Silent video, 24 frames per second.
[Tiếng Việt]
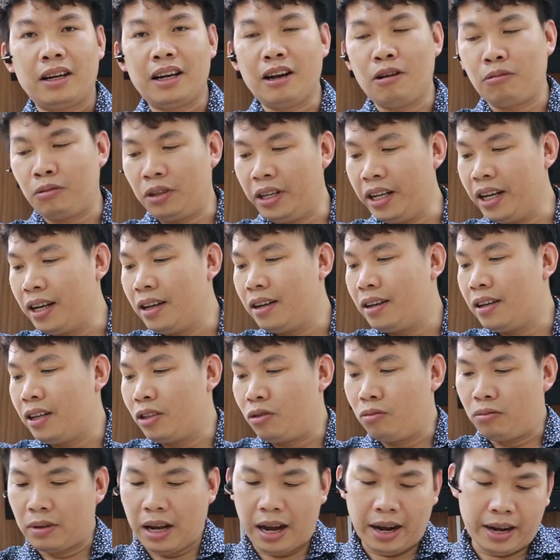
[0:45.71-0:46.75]
Cái đầu tiên là
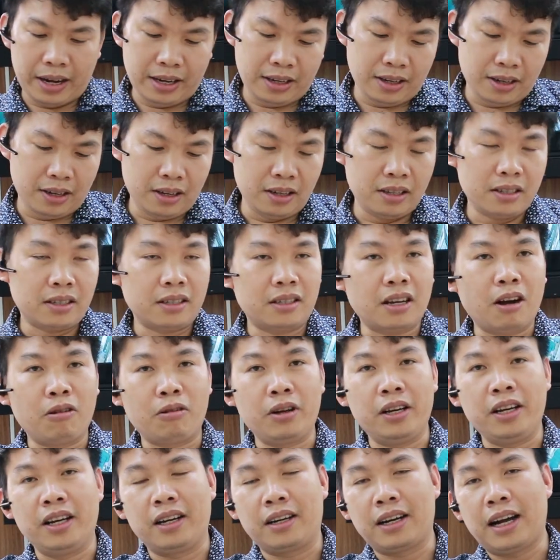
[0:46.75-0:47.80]
chúng ta hãy nhớ sau
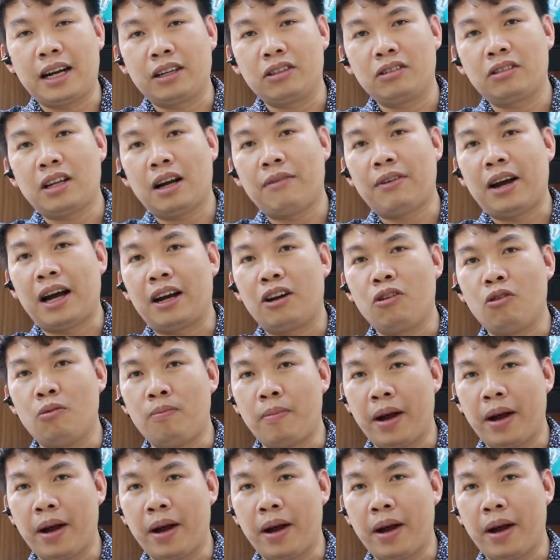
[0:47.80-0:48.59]
khi niềng răng chúng ta phải ăn đồ